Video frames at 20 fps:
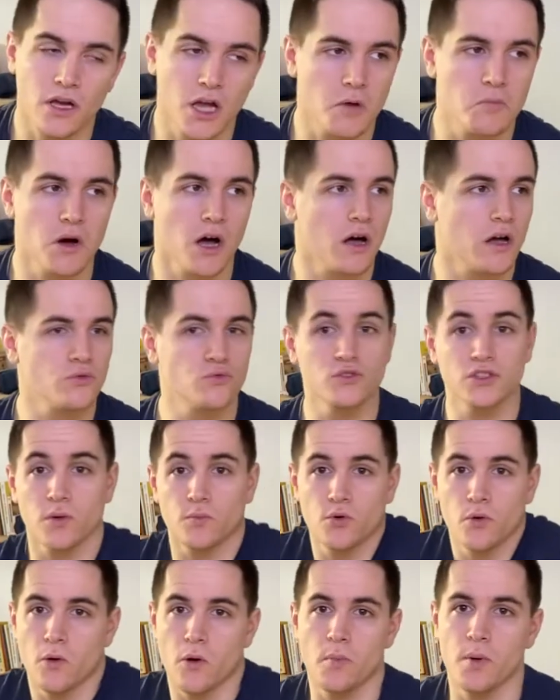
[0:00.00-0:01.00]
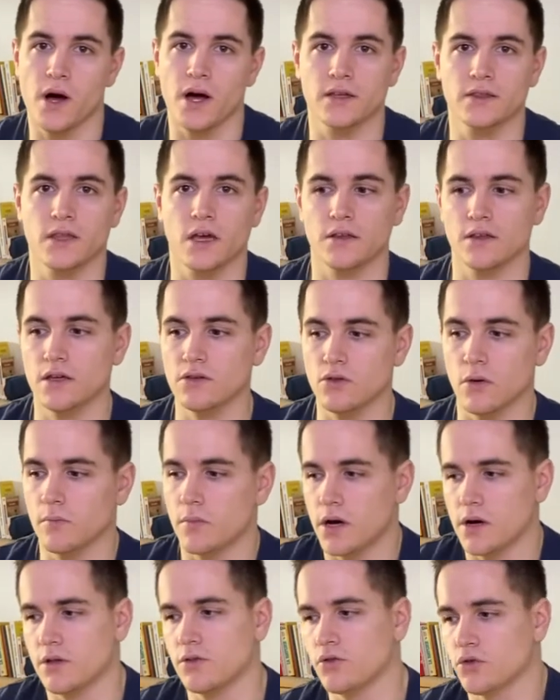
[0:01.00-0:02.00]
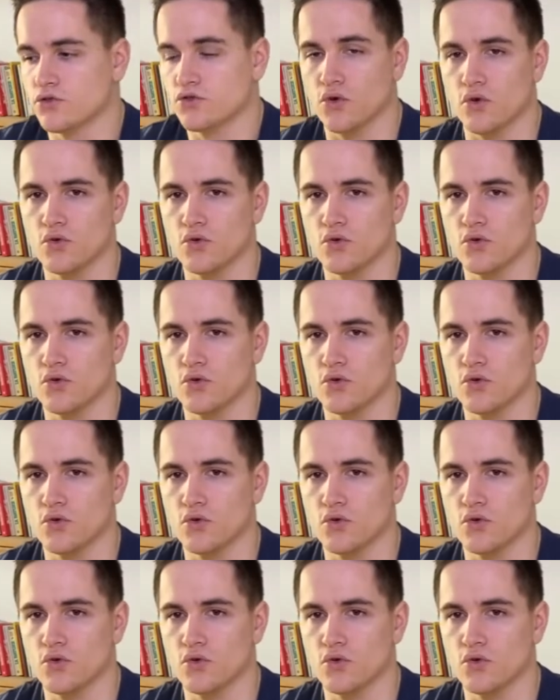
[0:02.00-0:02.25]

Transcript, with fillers: Ben, tout simplement par internet, en baladant sur